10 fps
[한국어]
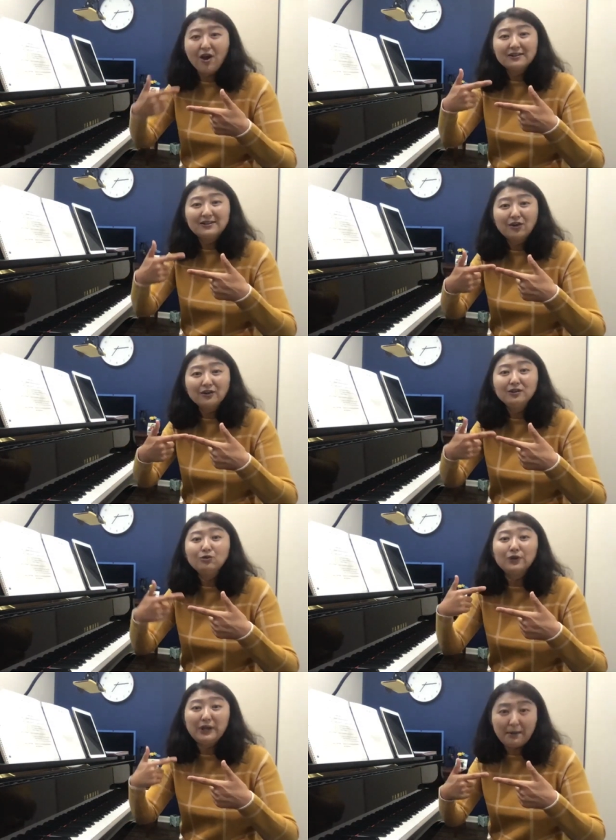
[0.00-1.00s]
그거는
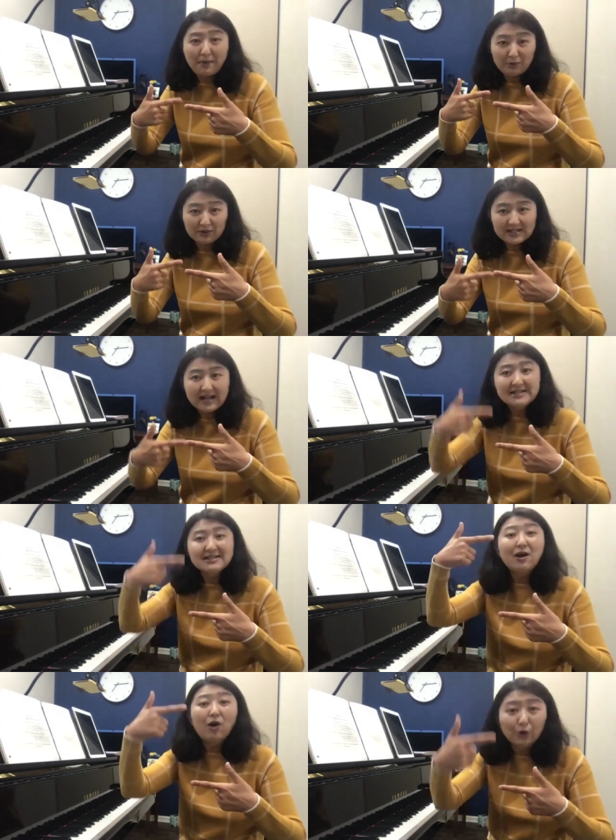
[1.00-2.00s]
우리 레벨보다
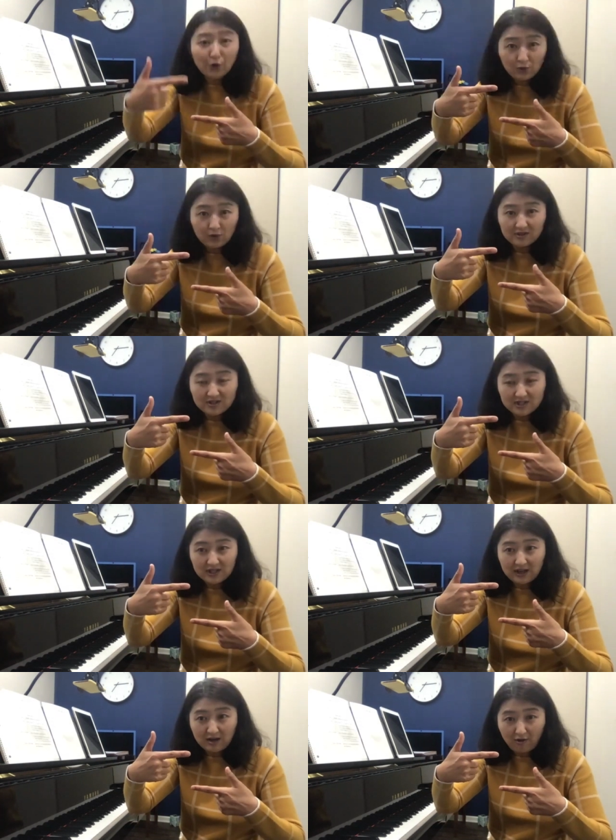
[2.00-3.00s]
살짝 어려운 거를 치게 될
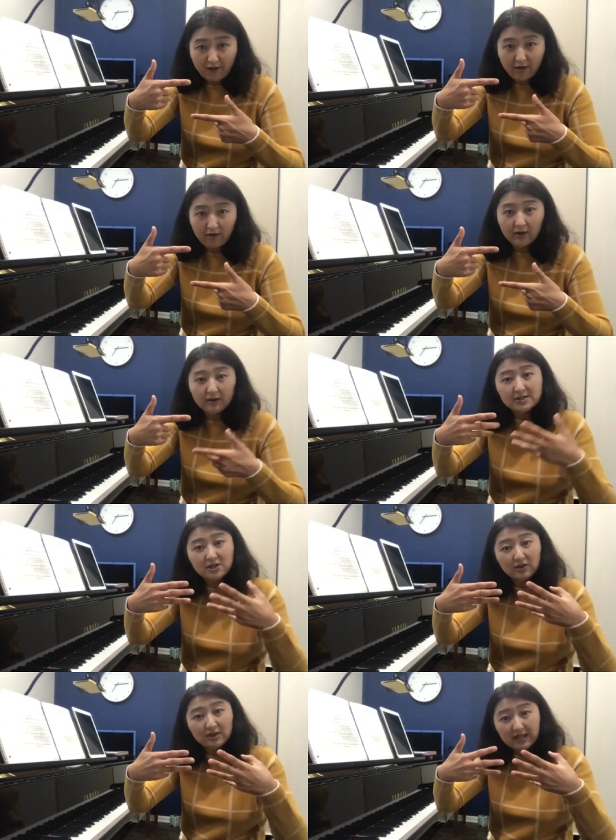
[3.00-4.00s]
거예요. 그래서
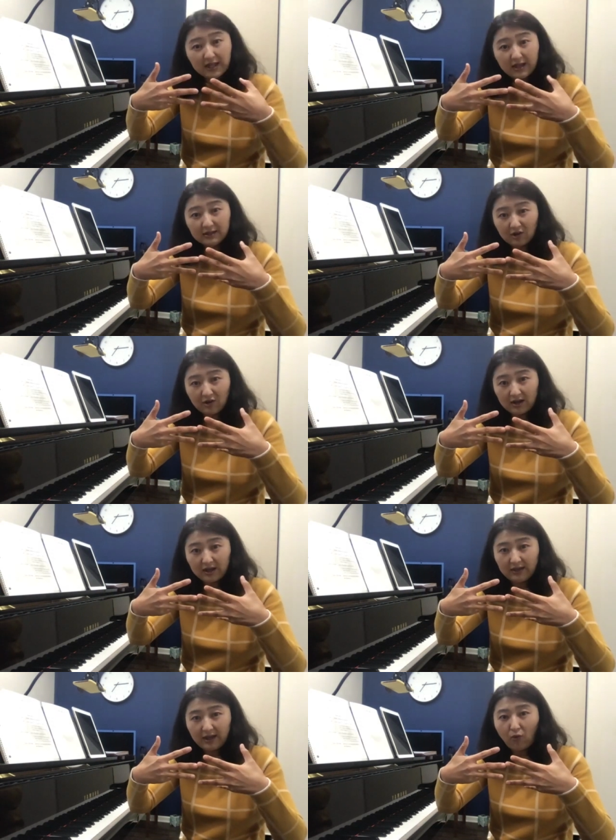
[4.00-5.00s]
이렇게 세 개가 들어가게
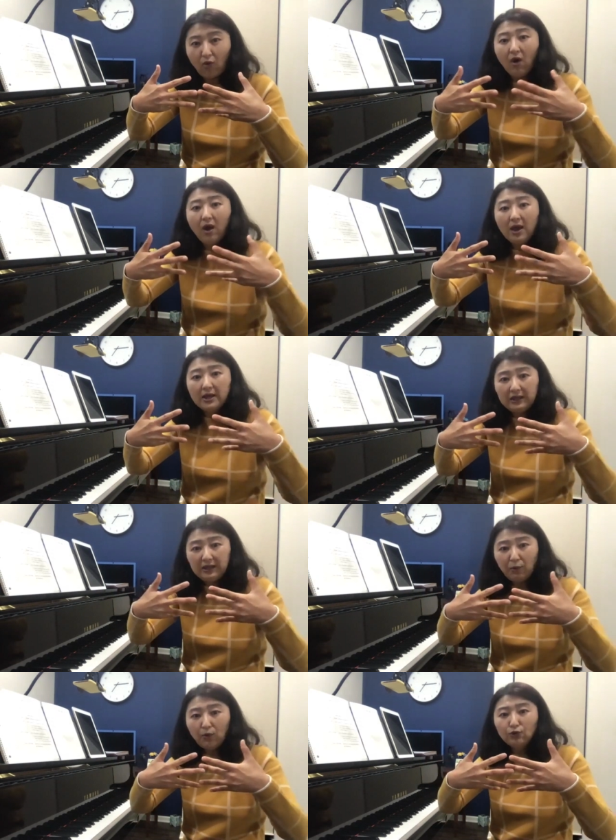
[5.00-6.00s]
되고
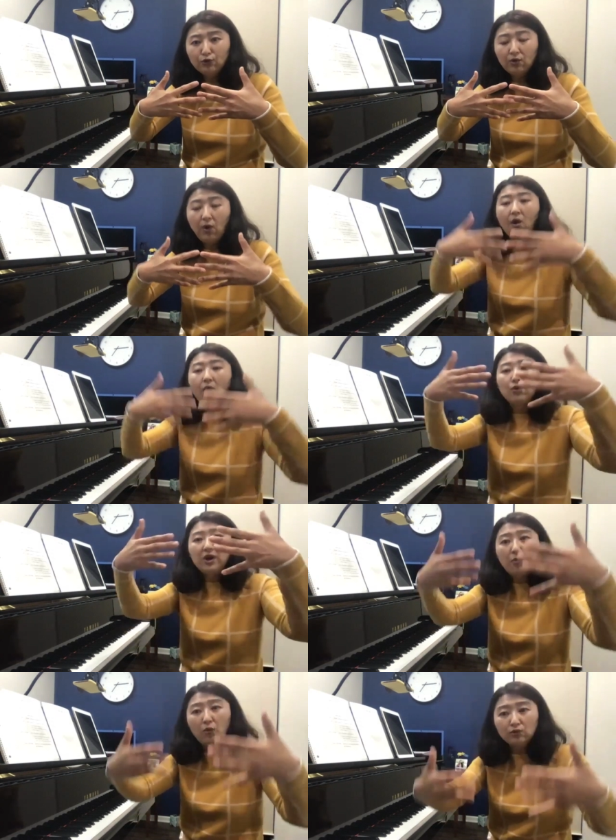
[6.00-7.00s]
기본으로 우리
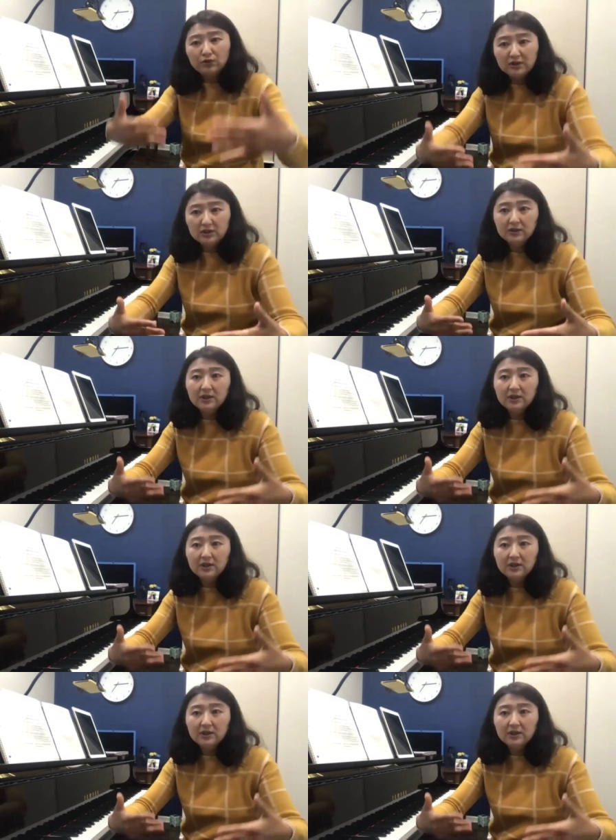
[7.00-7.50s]
모든